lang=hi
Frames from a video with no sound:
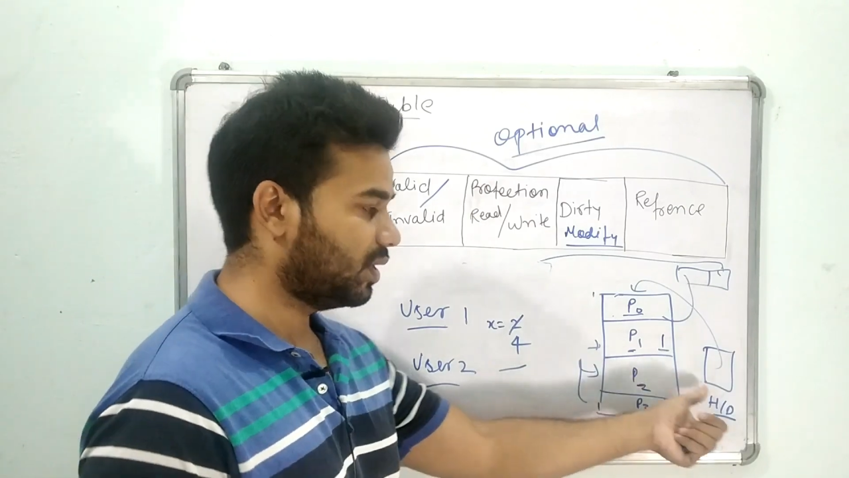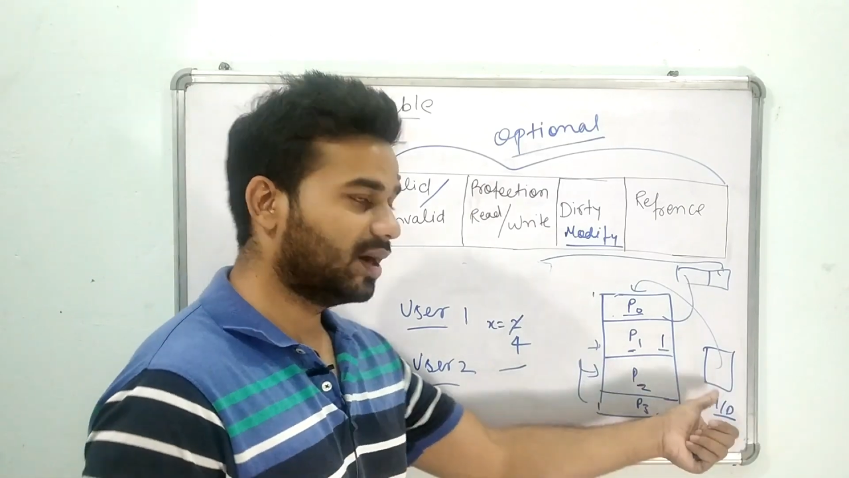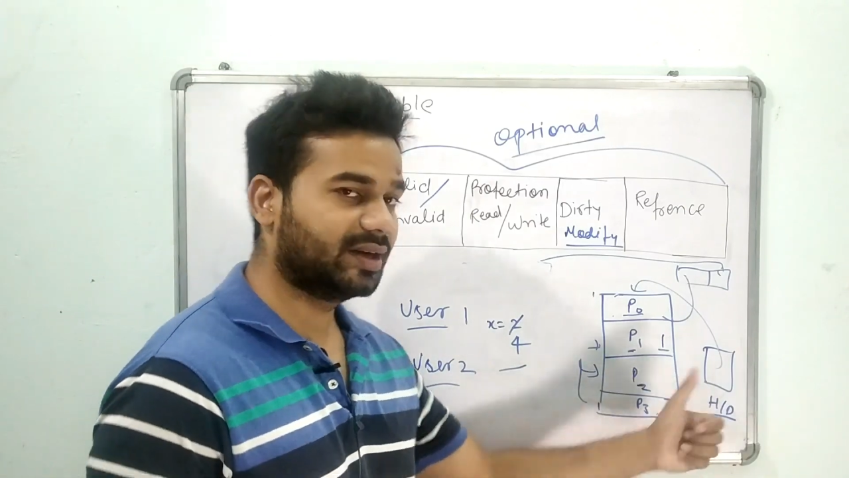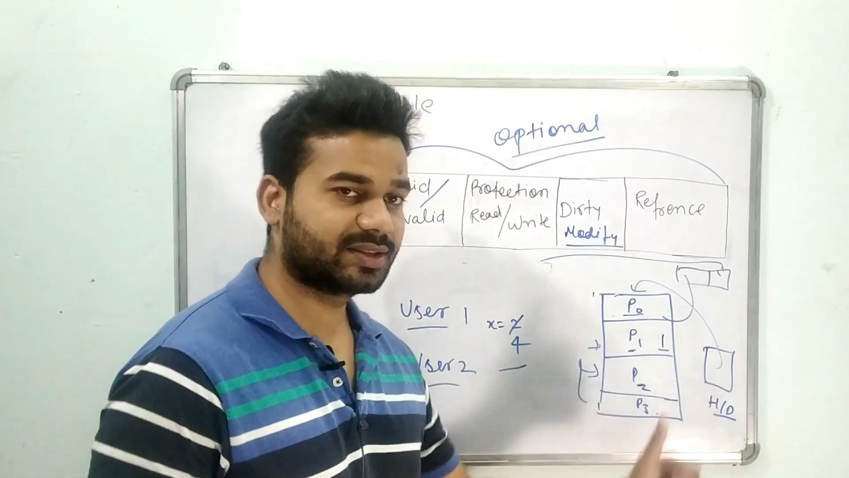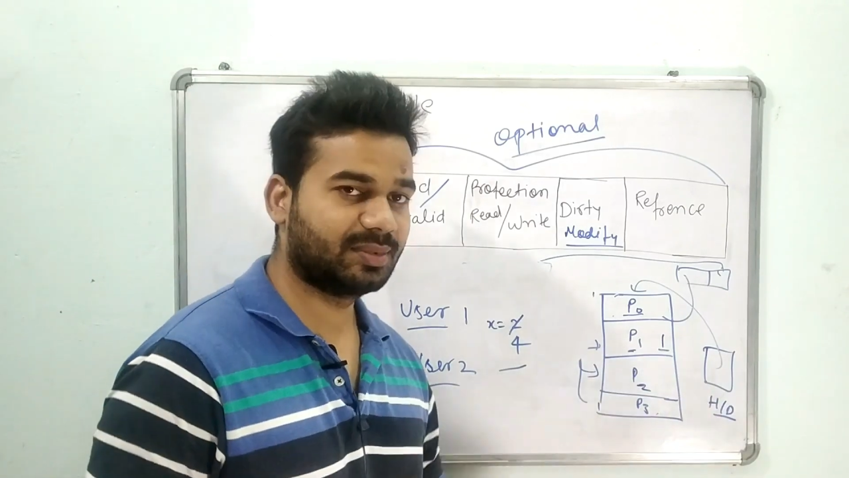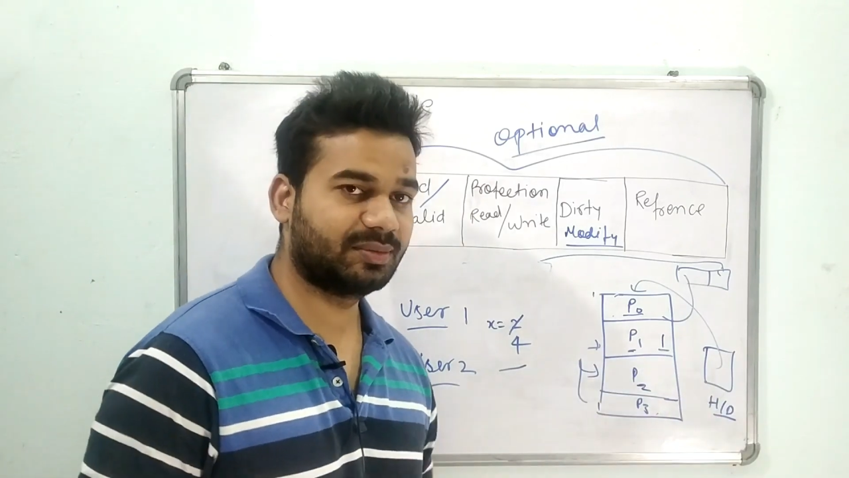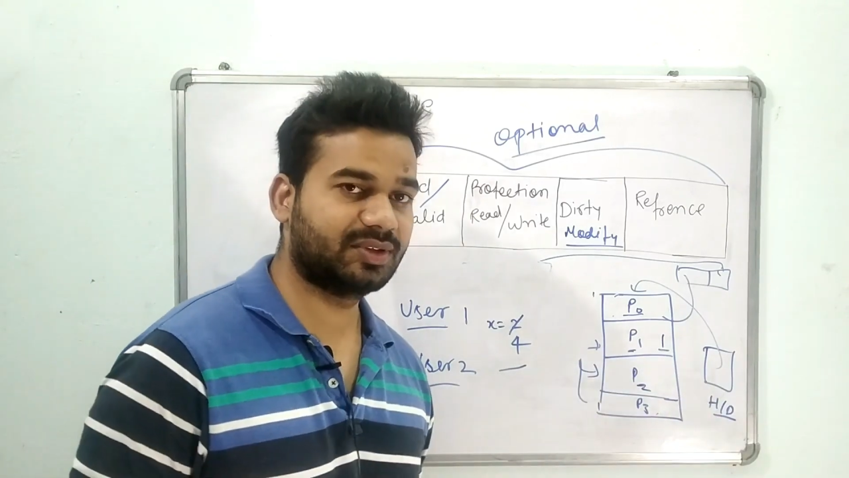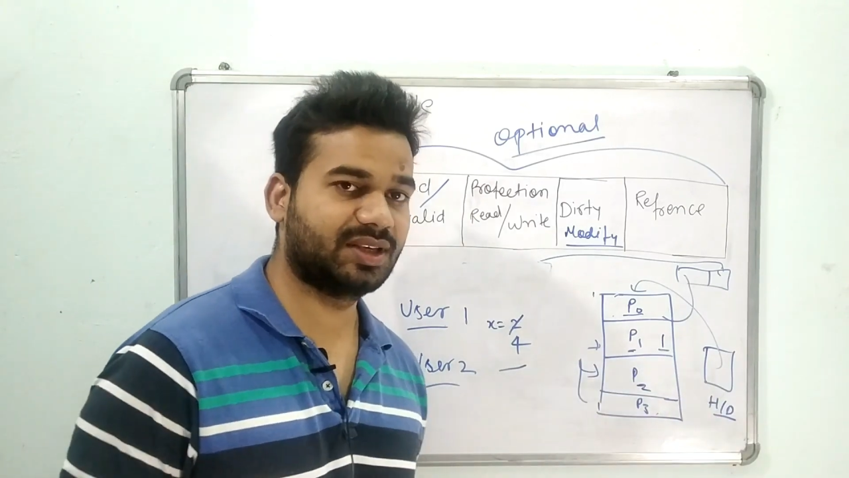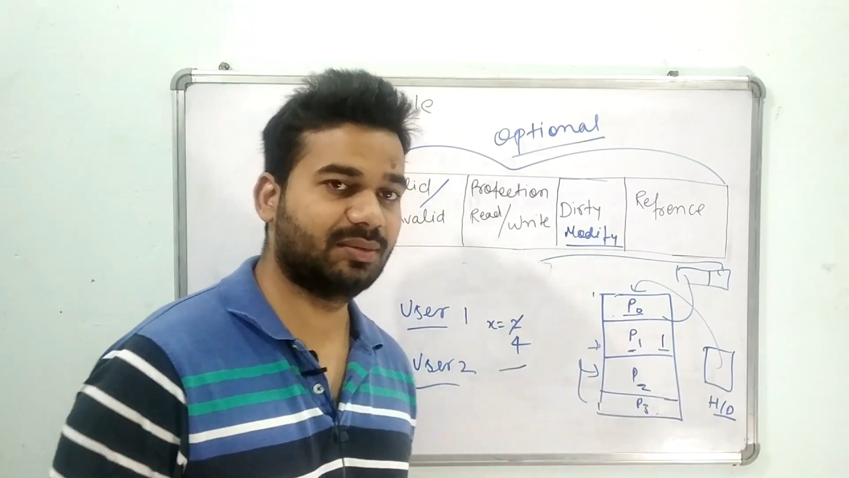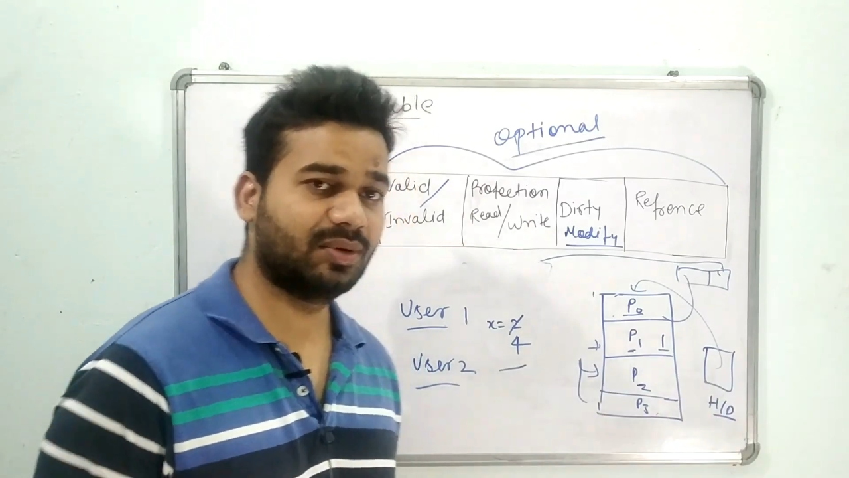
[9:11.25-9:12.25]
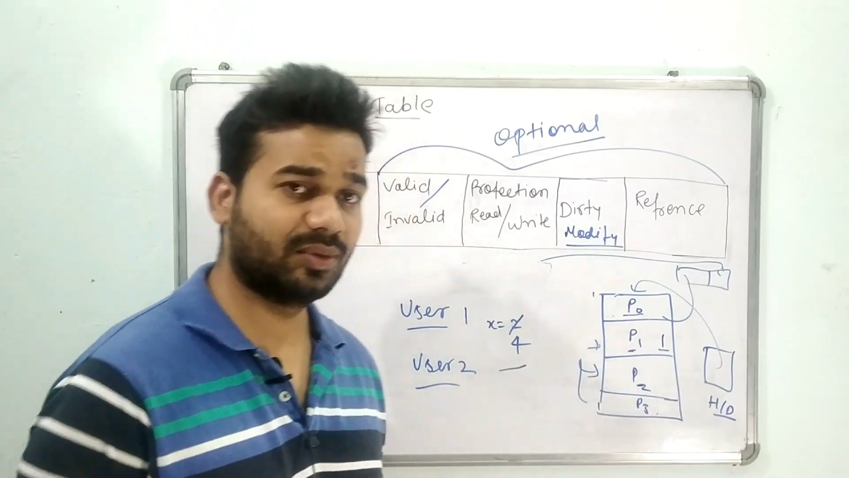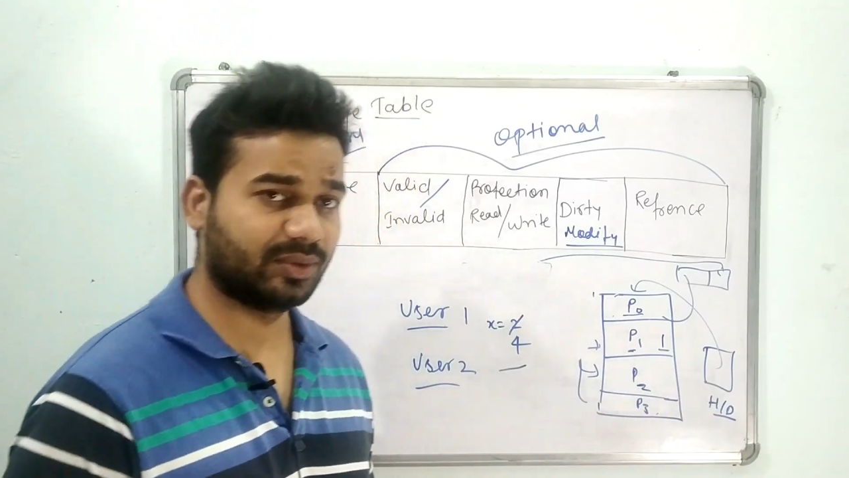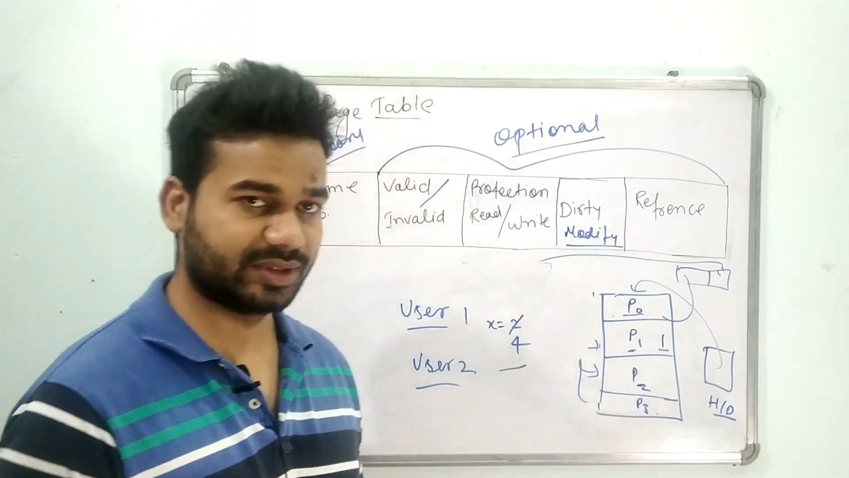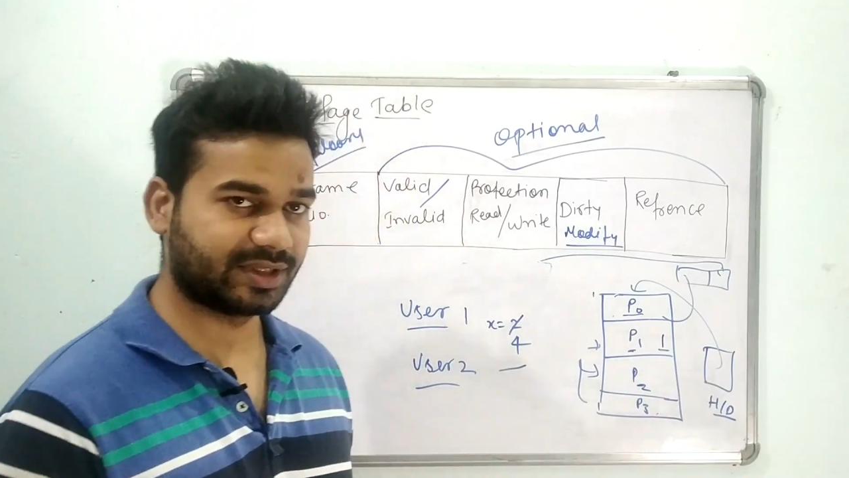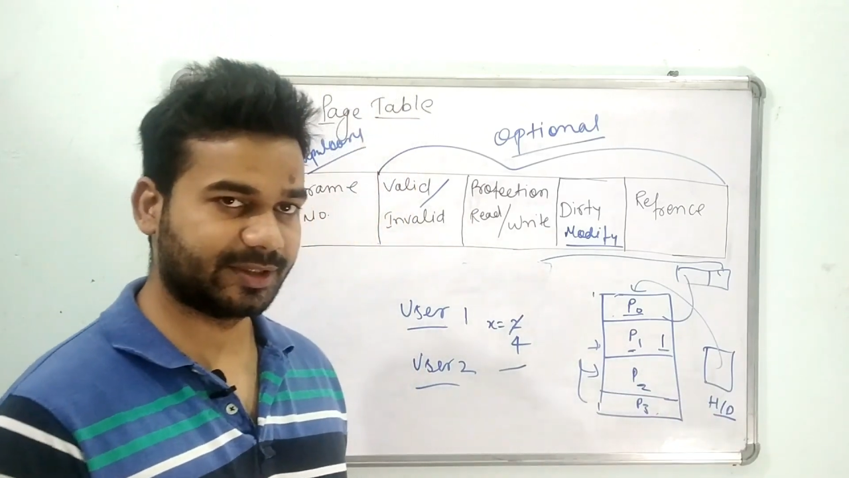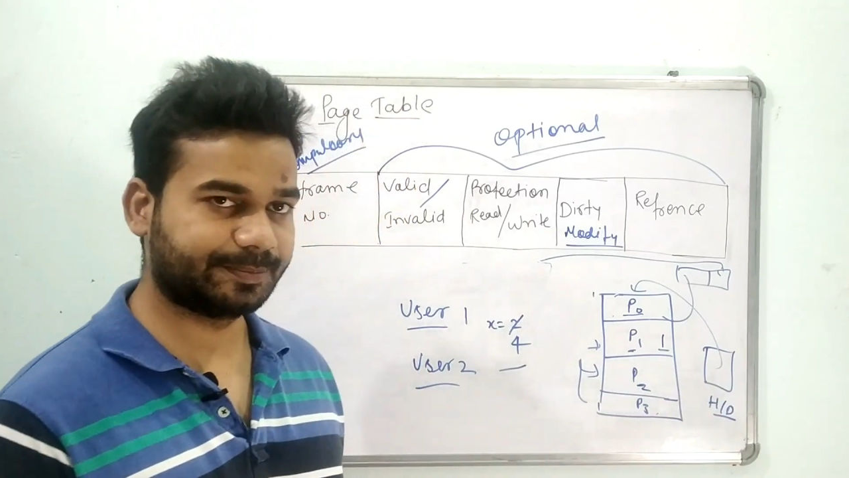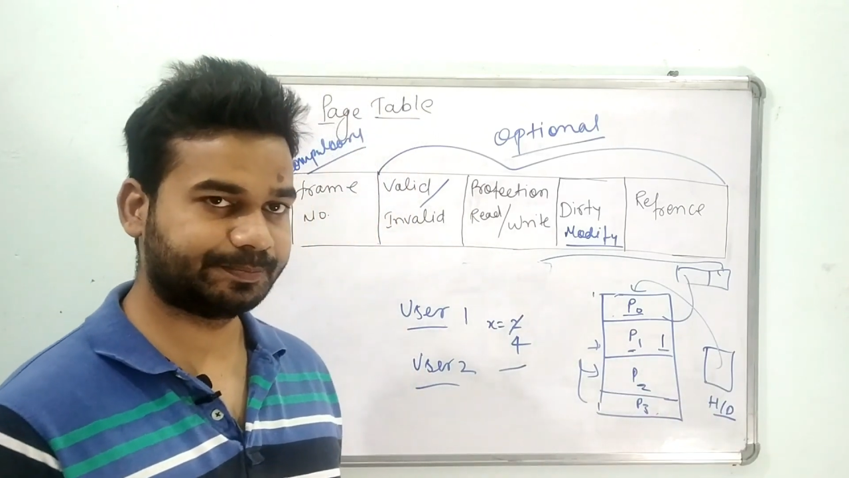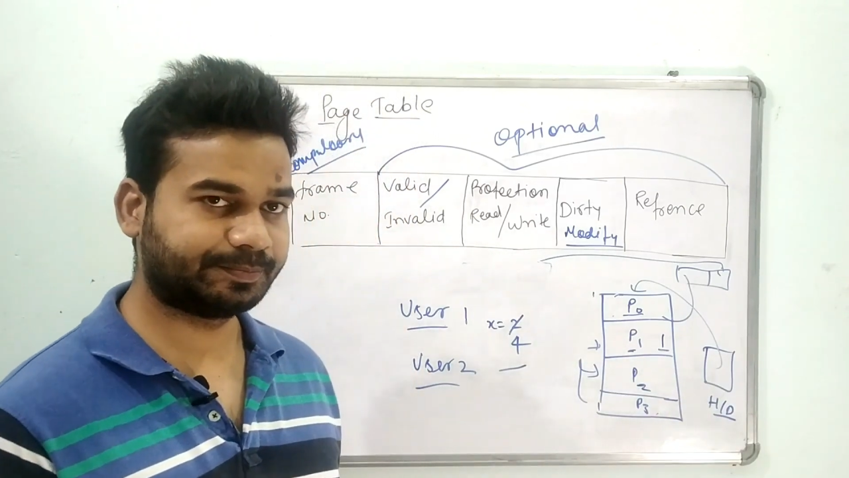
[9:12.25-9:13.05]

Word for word: हार्ड डिस्क में भी सेव होने चाहिए